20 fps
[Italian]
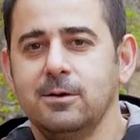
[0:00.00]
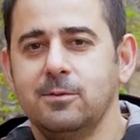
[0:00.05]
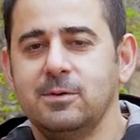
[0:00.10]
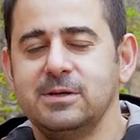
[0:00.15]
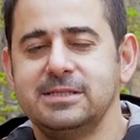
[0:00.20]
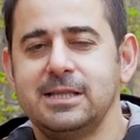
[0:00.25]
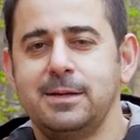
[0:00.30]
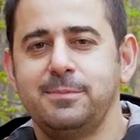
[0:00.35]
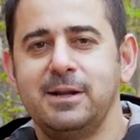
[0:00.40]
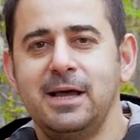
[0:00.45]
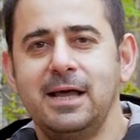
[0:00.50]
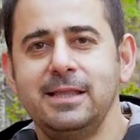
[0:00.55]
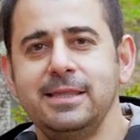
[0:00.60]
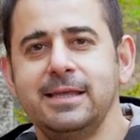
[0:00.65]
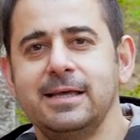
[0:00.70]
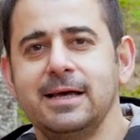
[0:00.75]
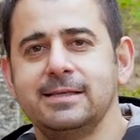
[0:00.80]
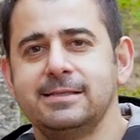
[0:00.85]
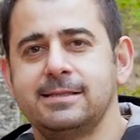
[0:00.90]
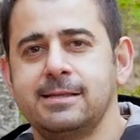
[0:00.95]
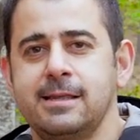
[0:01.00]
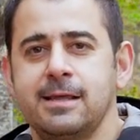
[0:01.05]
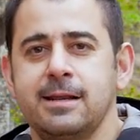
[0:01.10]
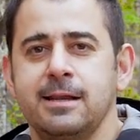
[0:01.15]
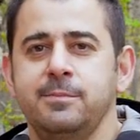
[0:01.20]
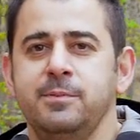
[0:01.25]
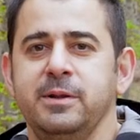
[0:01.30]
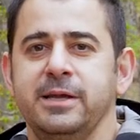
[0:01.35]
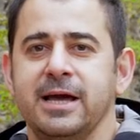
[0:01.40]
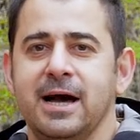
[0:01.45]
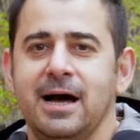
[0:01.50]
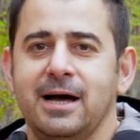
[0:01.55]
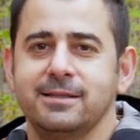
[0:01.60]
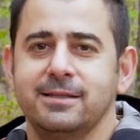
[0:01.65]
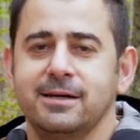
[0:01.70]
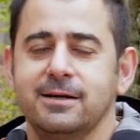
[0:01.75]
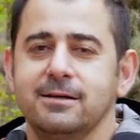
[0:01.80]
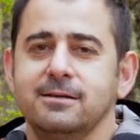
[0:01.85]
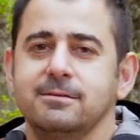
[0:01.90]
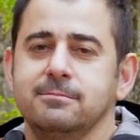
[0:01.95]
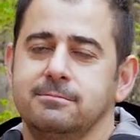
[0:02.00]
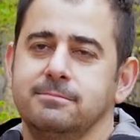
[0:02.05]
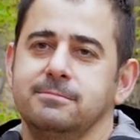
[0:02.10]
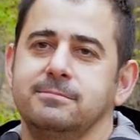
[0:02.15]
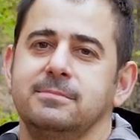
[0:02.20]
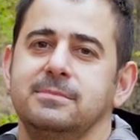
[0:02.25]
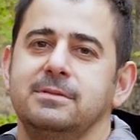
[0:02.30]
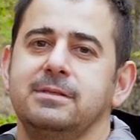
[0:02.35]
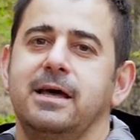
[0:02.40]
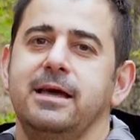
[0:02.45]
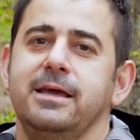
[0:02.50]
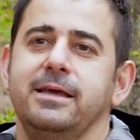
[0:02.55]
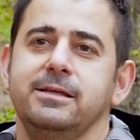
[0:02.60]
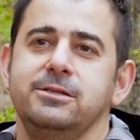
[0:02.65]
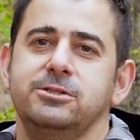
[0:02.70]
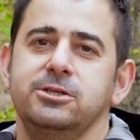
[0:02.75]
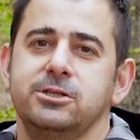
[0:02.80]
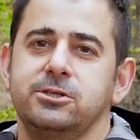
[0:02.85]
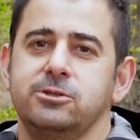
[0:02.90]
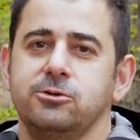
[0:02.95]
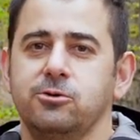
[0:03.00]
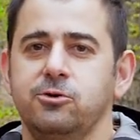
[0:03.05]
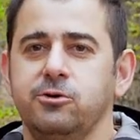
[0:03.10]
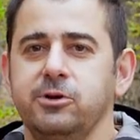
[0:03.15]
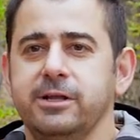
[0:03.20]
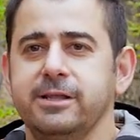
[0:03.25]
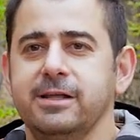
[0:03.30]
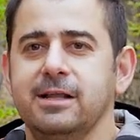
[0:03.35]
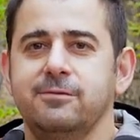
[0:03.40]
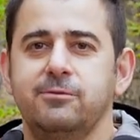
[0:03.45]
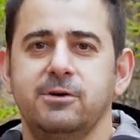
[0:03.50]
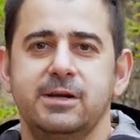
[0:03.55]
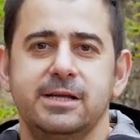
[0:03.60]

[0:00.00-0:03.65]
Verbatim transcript: Questa pratica è stata replicata dai gestori della